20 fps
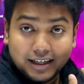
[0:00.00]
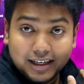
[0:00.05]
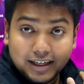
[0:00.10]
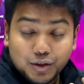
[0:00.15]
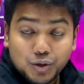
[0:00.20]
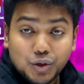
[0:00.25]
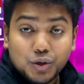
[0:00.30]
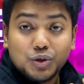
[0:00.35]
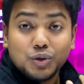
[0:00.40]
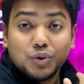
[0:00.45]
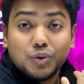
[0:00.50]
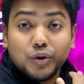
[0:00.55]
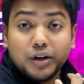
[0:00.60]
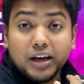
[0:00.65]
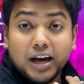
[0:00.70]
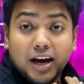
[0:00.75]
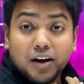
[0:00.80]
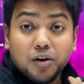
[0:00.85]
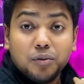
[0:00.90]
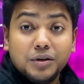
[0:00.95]
একটু একটু করে
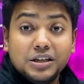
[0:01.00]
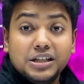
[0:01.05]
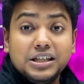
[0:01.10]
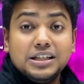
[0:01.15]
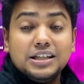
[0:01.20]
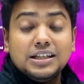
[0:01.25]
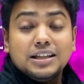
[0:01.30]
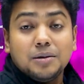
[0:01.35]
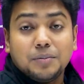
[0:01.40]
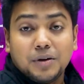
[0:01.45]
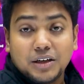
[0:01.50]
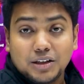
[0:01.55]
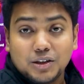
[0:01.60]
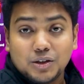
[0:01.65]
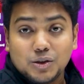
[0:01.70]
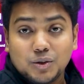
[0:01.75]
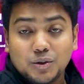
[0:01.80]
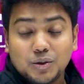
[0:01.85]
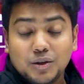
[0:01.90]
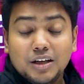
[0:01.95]
আরও বেশি শিখতে
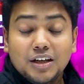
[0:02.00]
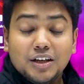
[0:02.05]
পারতেছো